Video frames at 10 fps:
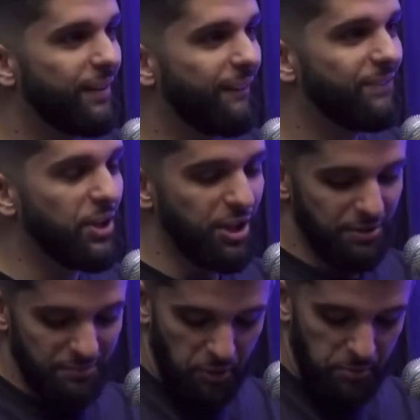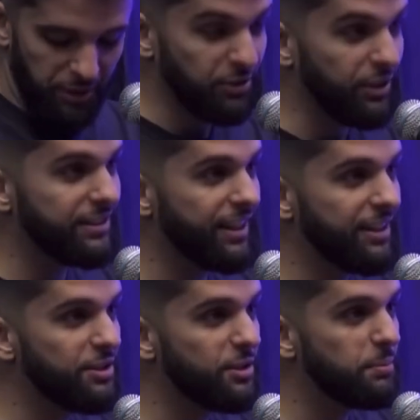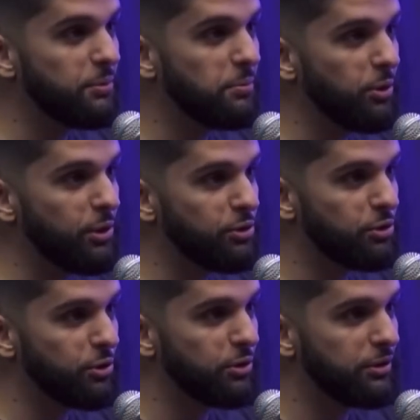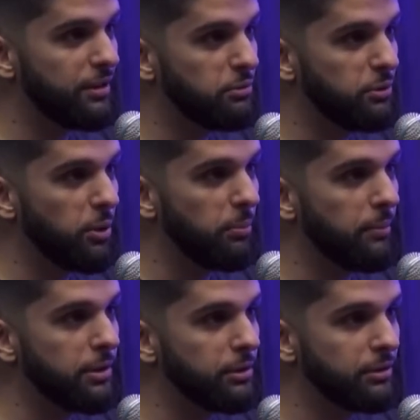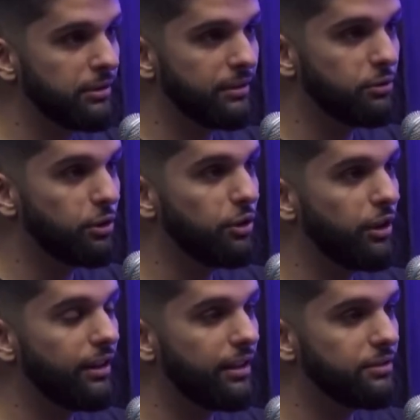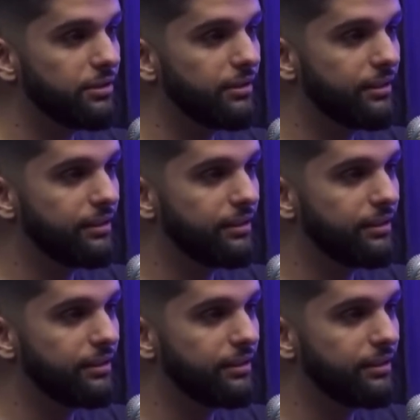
Ah. Começou a sair tipo um molho shoyu do, meu mamilo. sabe por que acontece isso?